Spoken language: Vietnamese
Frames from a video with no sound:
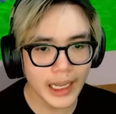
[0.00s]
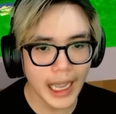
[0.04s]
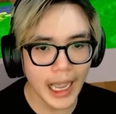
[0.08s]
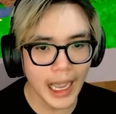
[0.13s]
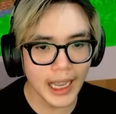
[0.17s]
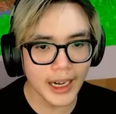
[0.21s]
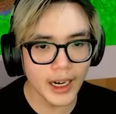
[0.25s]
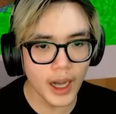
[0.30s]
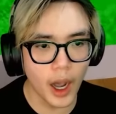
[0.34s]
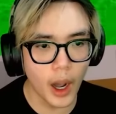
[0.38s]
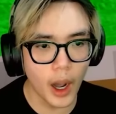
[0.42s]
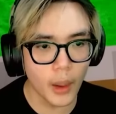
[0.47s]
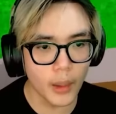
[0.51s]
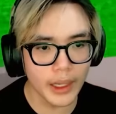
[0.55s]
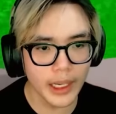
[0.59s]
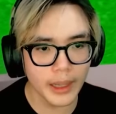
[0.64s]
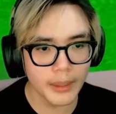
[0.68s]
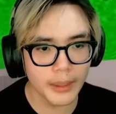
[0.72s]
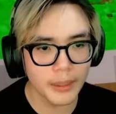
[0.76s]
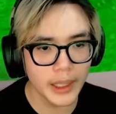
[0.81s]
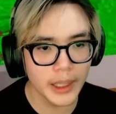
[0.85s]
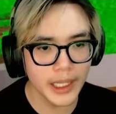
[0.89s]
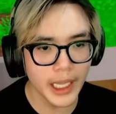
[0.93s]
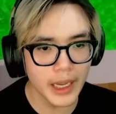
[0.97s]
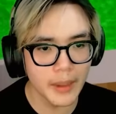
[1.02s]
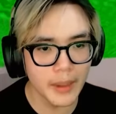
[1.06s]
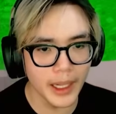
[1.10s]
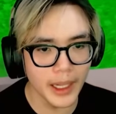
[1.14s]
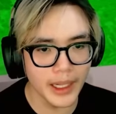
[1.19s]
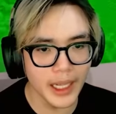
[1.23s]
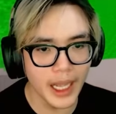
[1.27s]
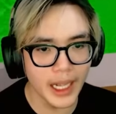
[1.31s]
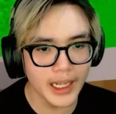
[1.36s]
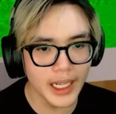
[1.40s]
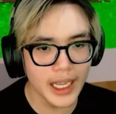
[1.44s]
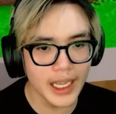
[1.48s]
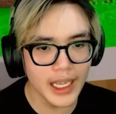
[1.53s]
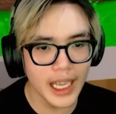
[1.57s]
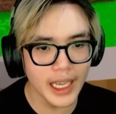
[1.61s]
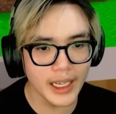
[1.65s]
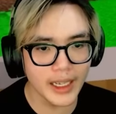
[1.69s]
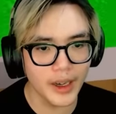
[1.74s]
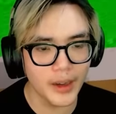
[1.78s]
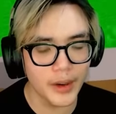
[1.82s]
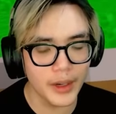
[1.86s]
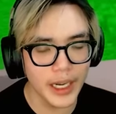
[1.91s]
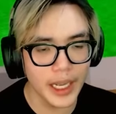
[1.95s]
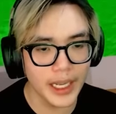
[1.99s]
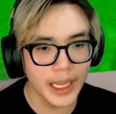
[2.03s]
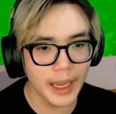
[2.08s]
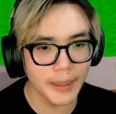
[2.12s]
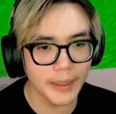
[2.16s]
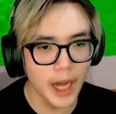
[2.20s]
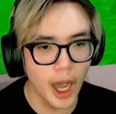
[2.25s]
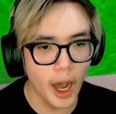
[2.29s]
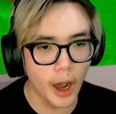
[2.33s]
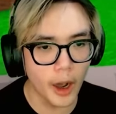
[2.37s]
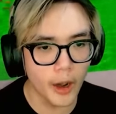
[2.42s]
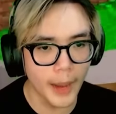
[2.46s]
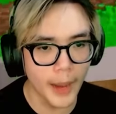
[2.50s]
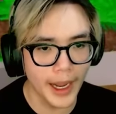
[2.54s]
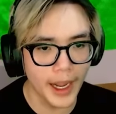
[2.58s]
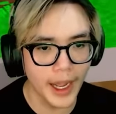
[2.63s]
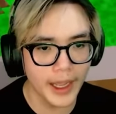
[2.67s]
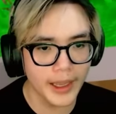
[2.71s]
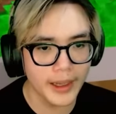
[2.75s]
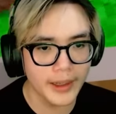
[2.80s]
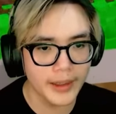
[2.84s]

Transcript: khá đồ rồi nè mình nghĩ mình nên đi giết người để kiếm đồ các bạn ơi